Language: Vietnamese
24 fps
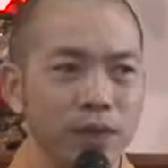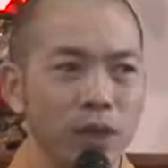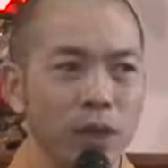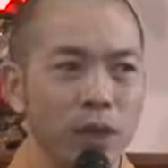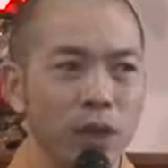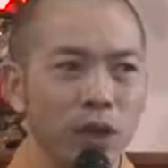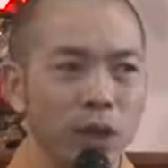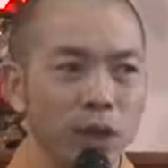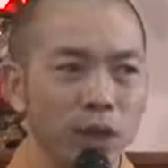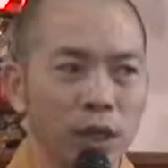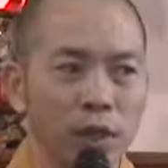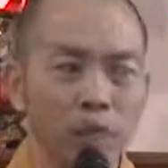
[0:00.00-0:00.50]

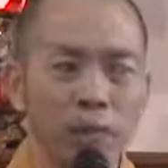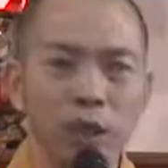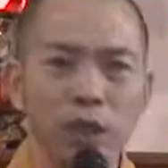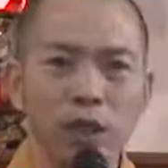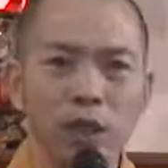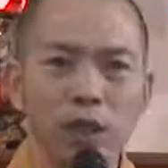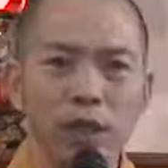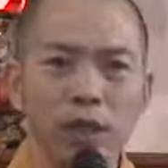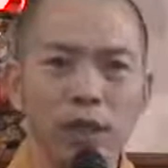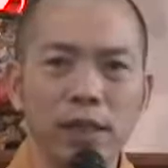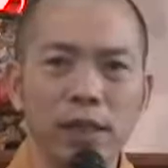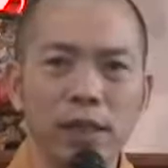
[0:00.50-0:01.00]
Còn người mà
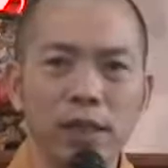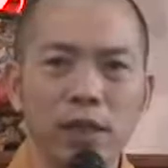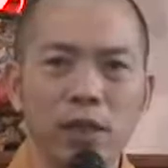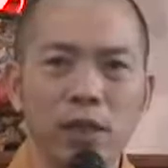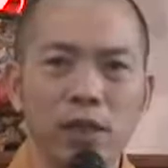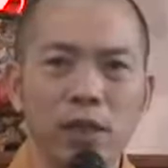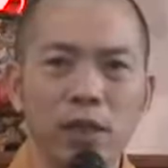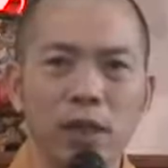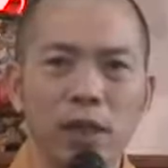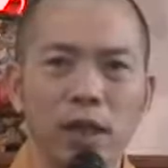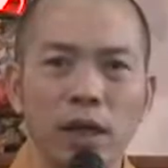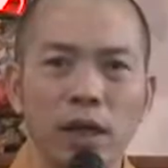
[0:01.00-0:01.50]
có trí thức,
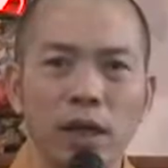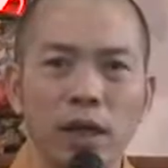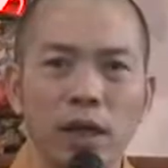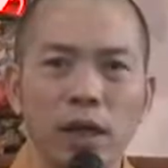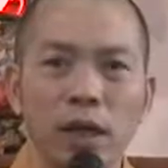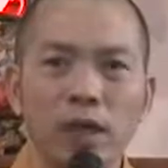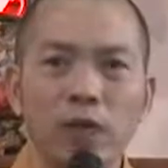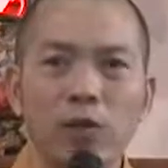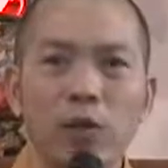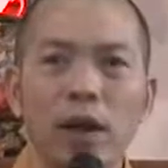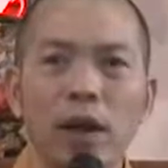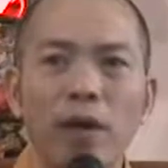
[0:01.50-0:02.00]
cuộc đời là
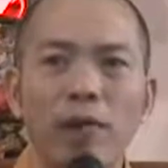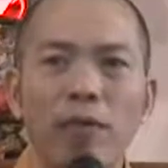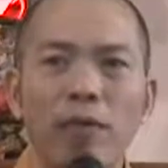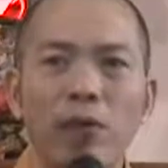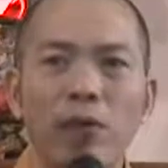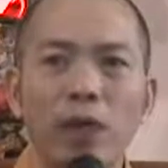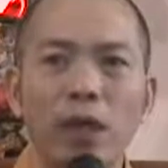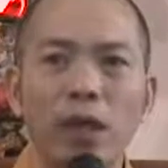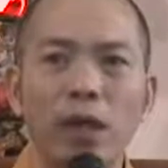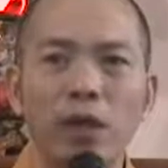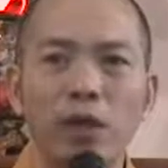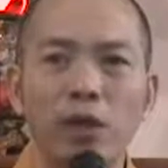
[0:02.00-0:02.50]
khách quan
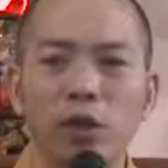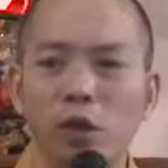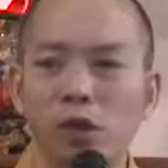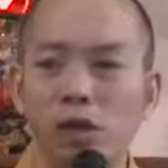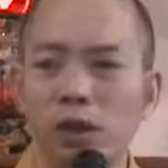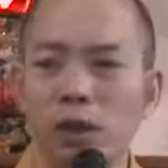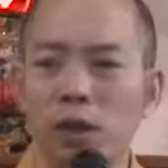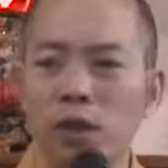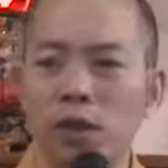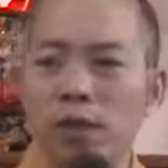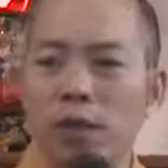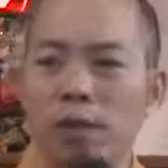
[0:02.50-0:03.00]
vô tư,
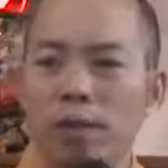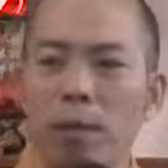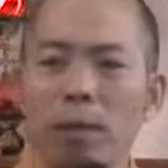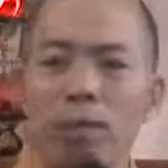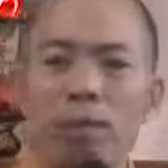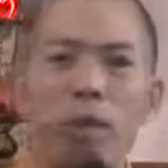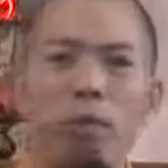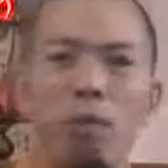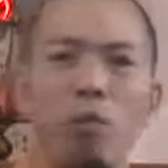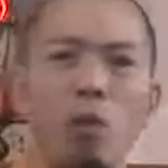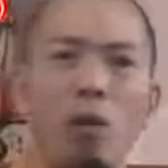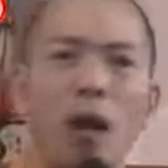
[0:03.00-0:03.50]
nó như là
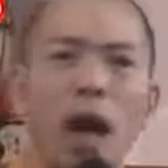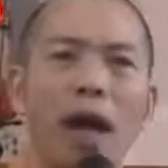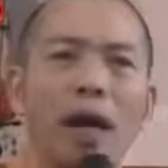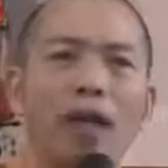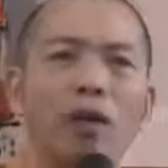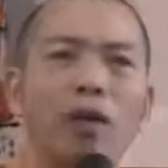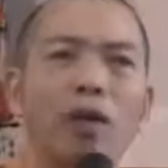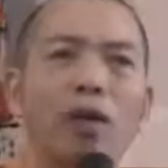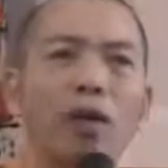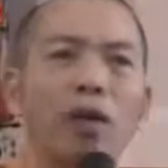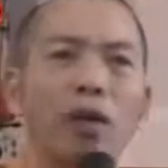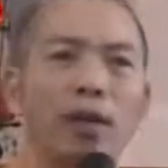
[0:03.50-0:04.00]
một bông
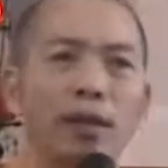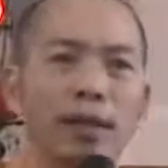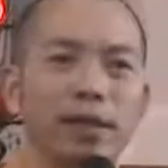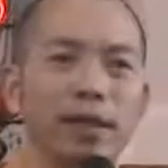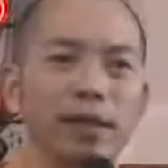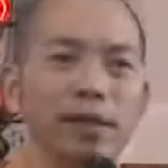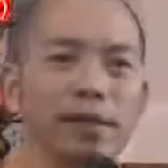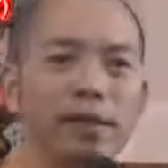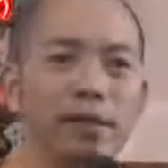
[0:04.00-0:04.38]
hoa thôi.